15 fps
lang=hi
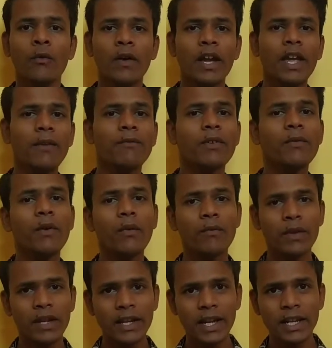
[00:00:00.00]
वहीं वी
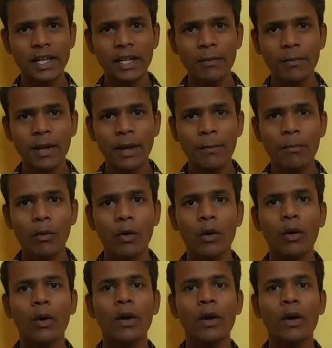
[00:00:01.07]
V19 में आपको